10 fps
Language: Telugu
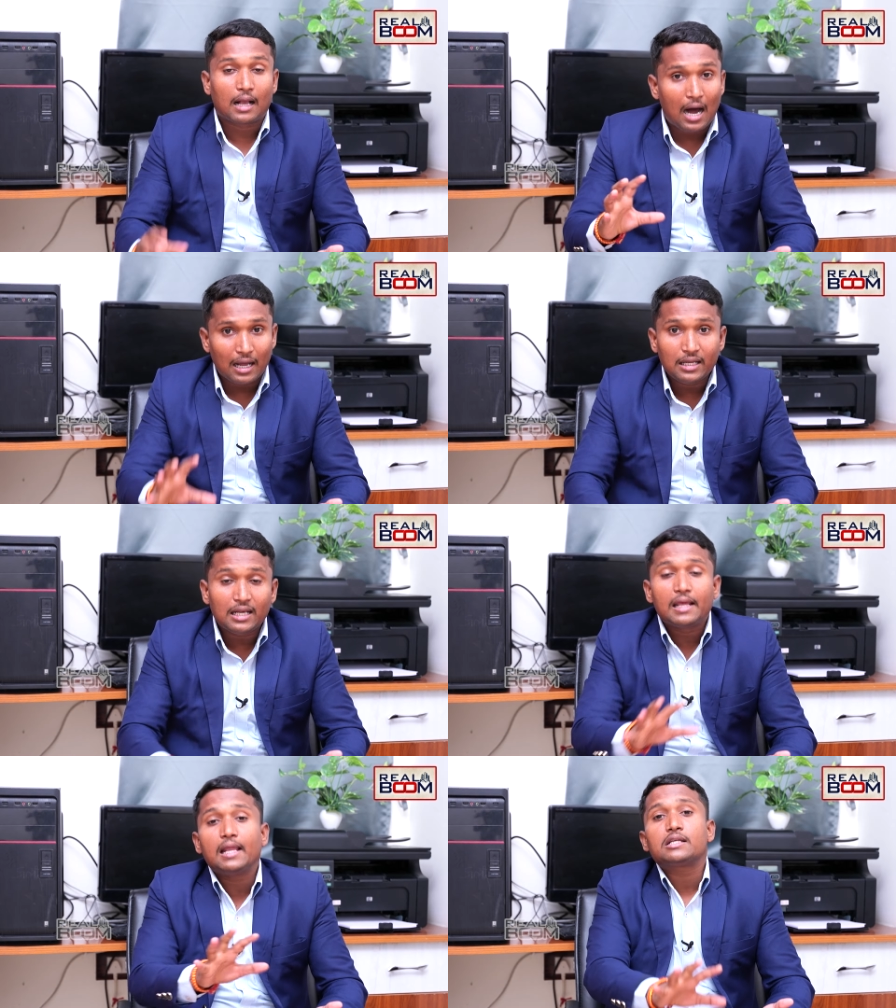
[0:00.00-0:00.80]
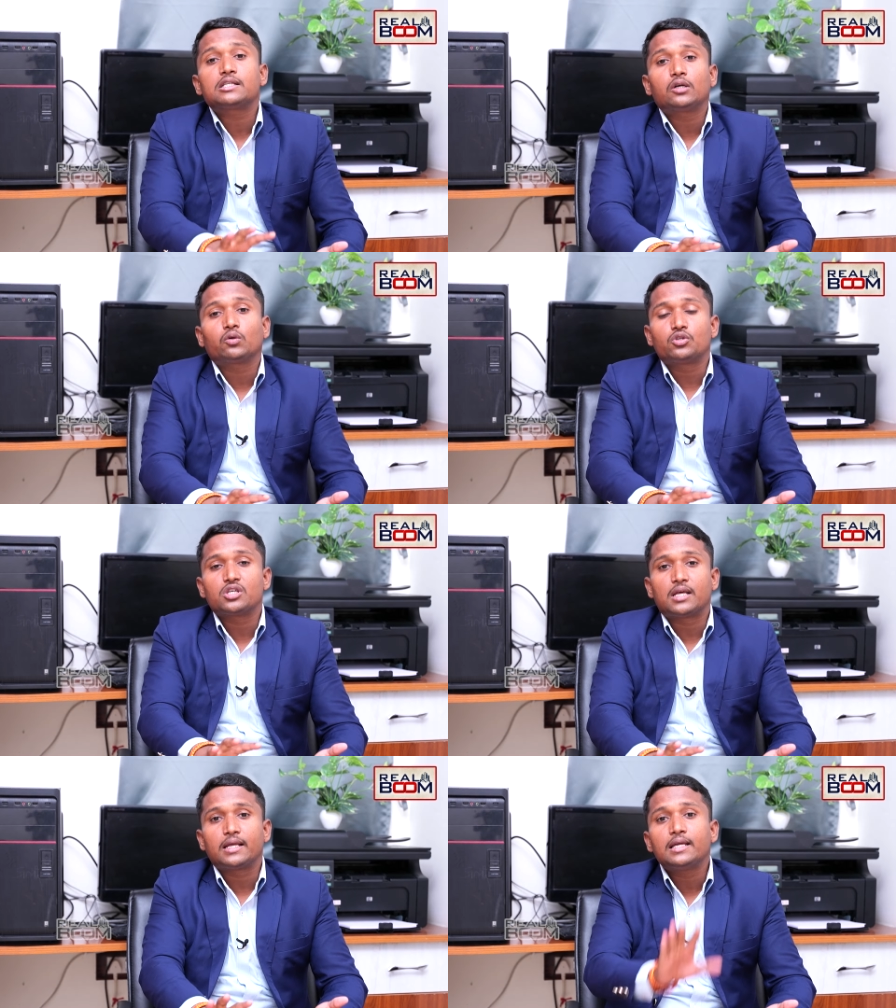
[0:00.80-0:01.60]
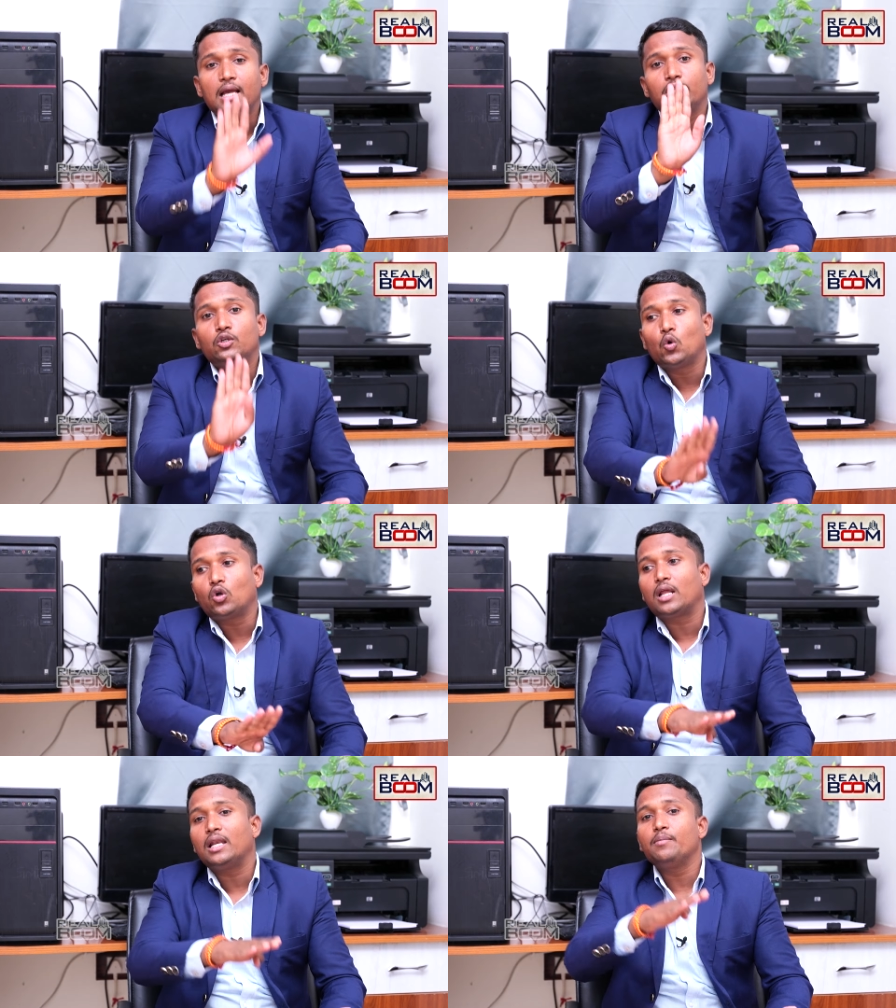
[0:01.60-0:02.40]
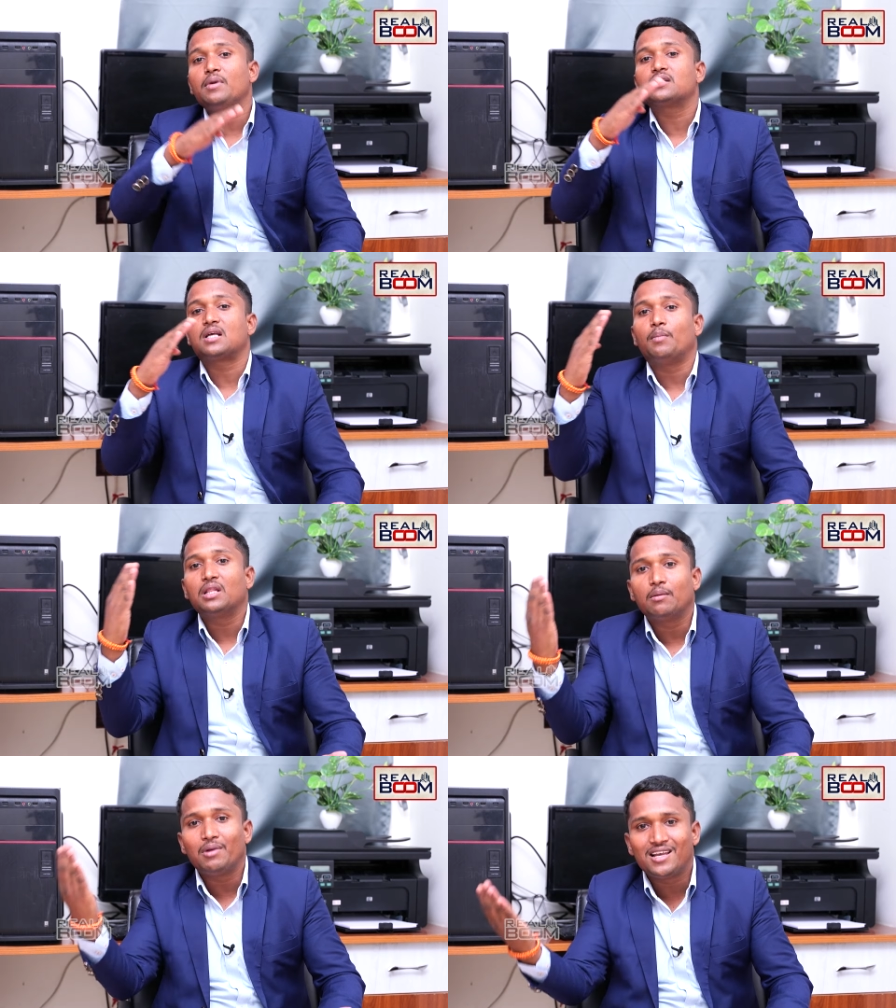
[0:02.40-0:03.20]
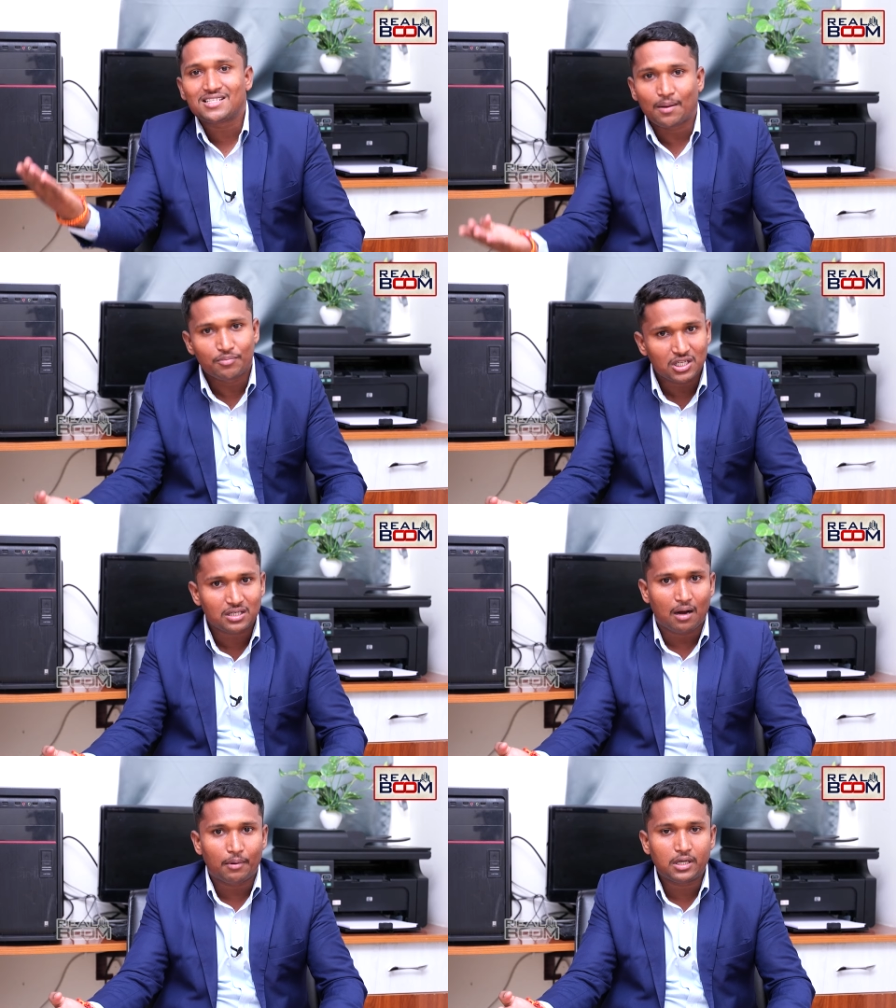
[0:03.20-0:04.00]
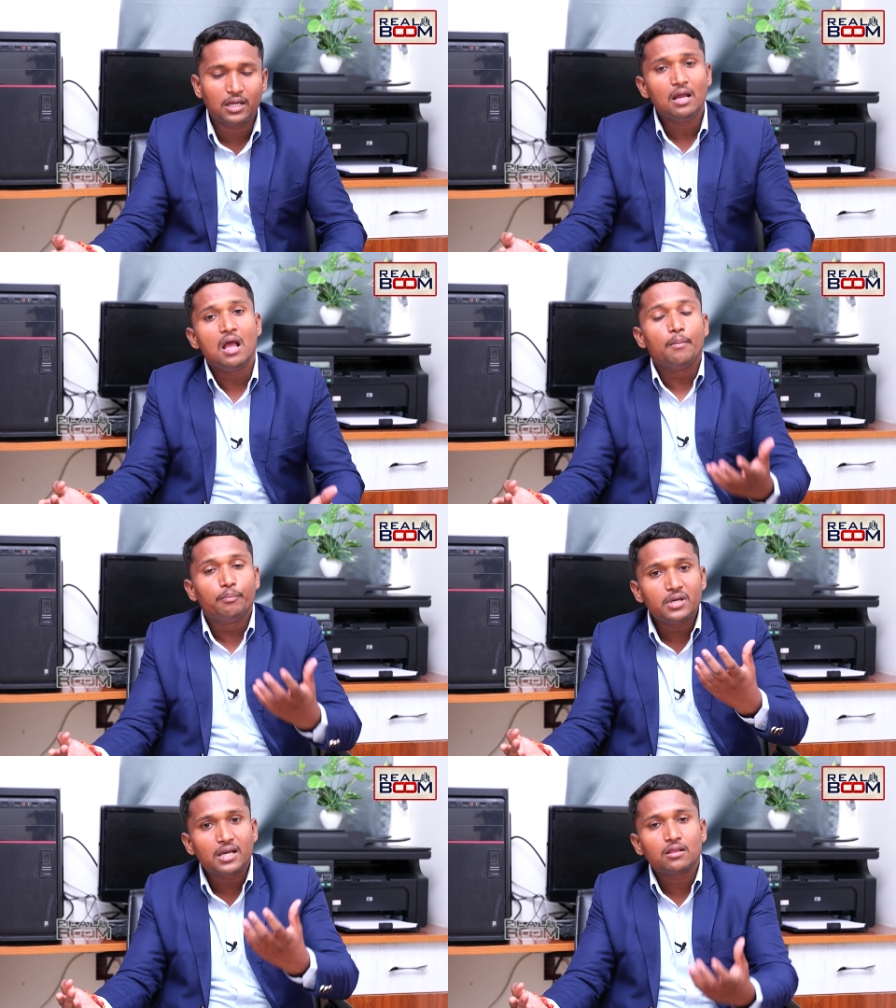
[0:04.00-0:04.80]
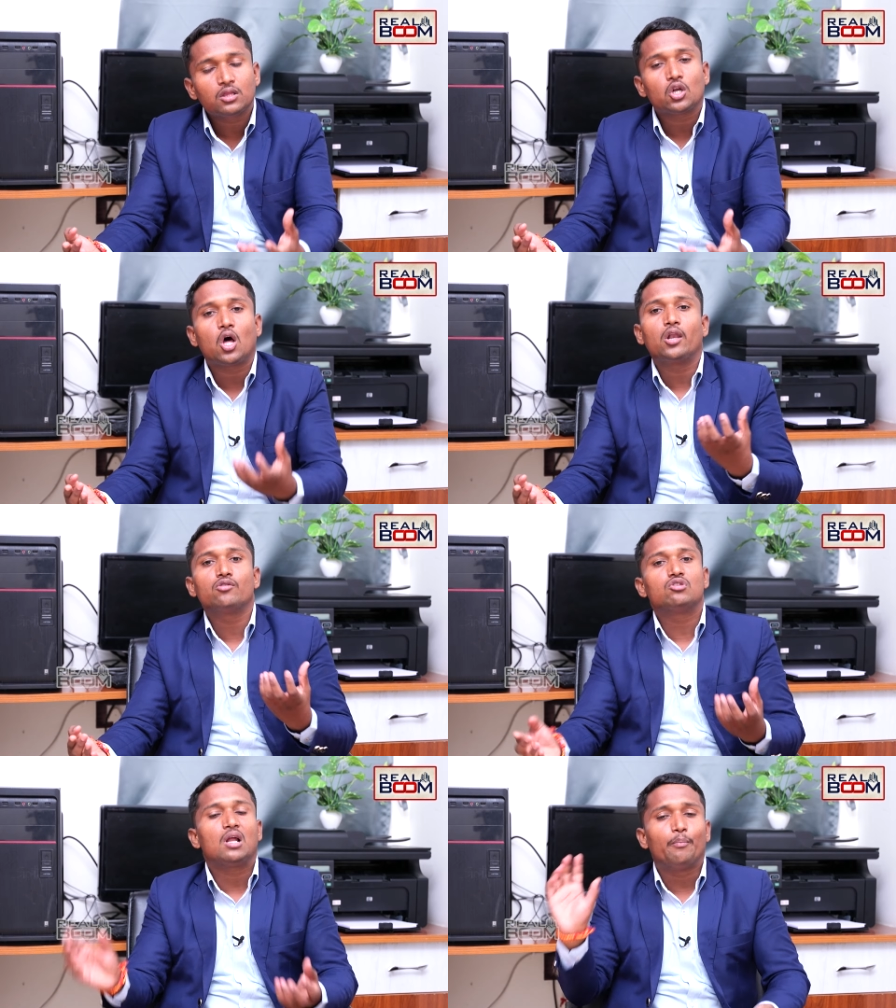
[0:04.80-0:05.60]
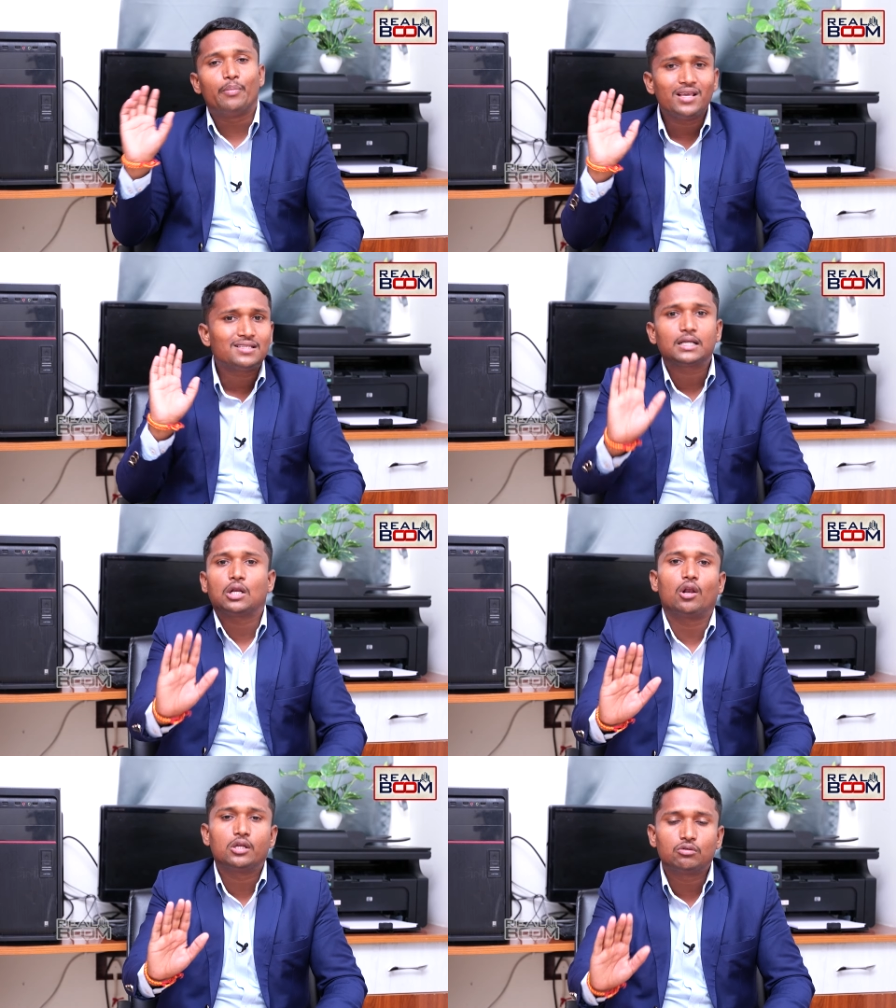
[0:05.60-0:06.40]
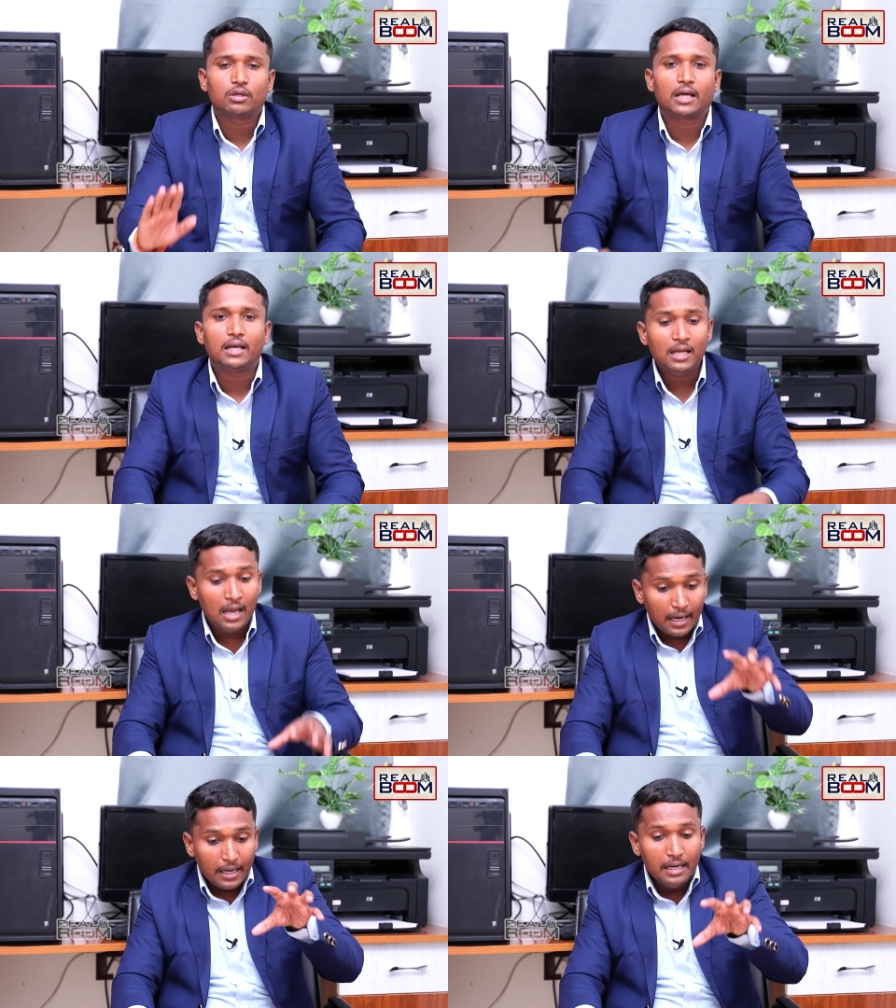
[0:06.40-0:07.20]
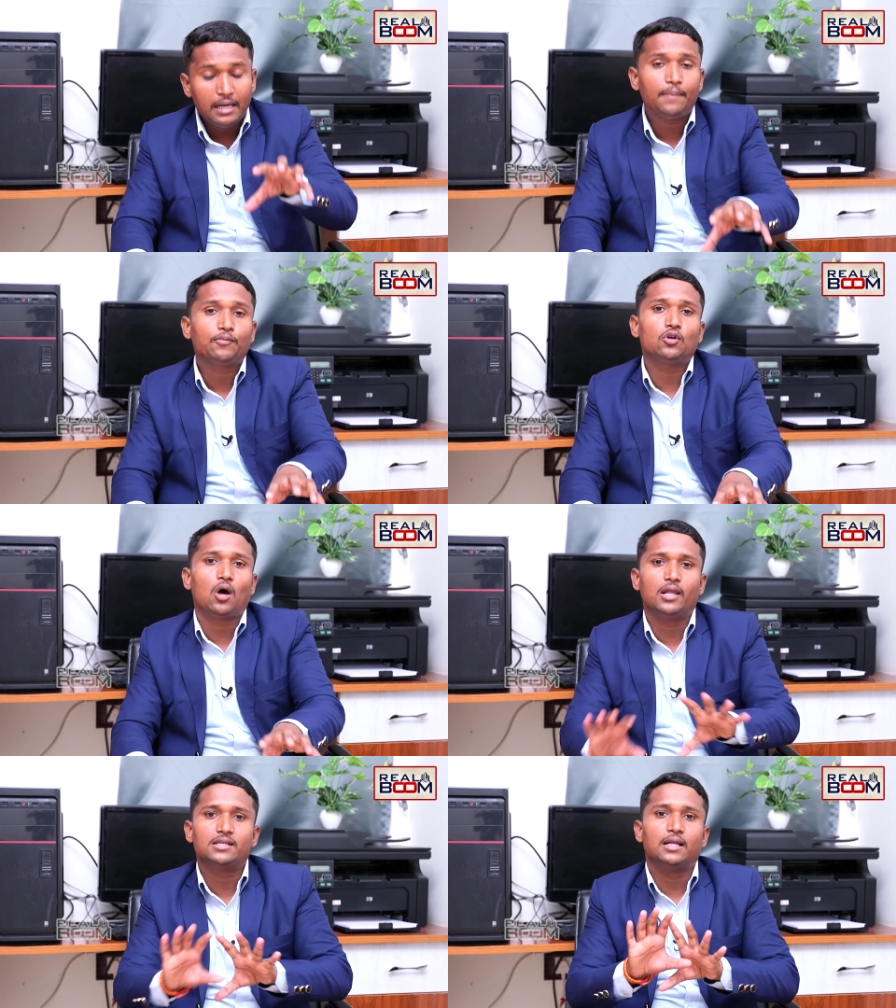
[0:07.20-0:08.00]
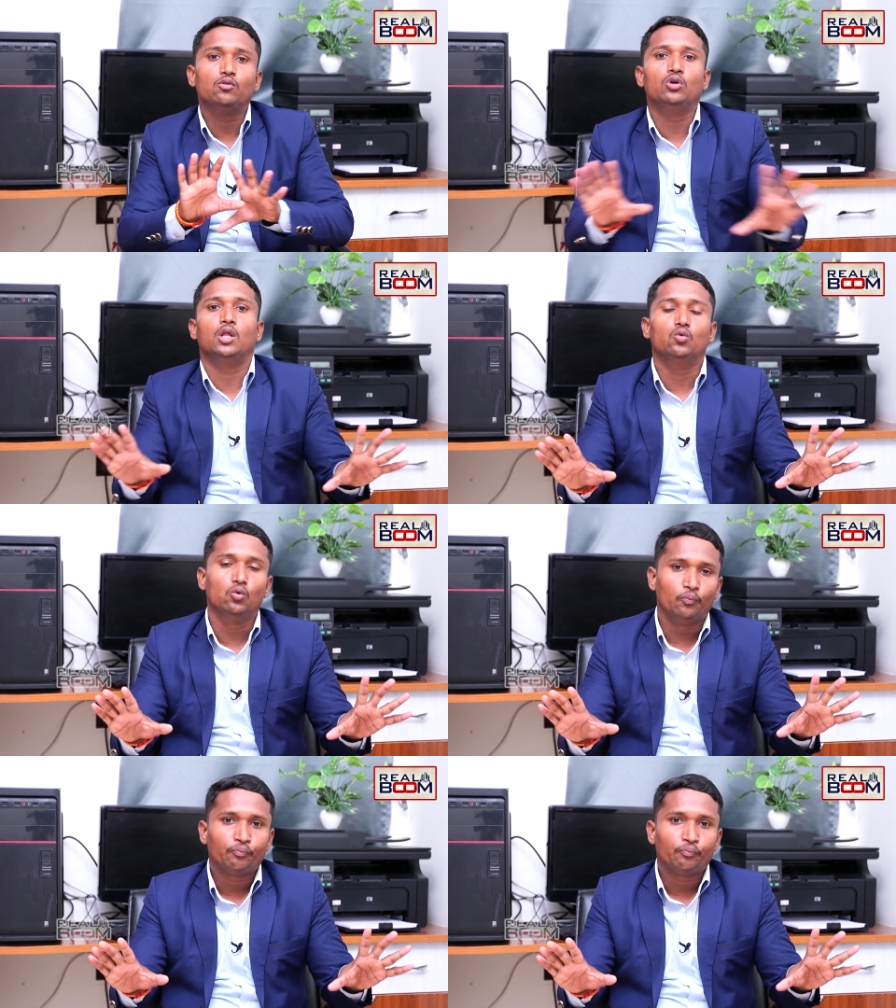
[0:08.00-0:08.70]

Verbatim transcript: కానీ రియల్ ఎస్టేట్కి వచ్చేసరికి అది టోటల్లీ మీకు సంబంధం లేని సబ్జెక్ట్ కాబట్టి మీకు ఎంత నాలెడ్జ్ ఉన్నా బేసిక్ నాలెడ్జ్ ఉంటుంది కానీ ఇన్డెప్త్ నాలెడ్జ్ అనేది ఉండదు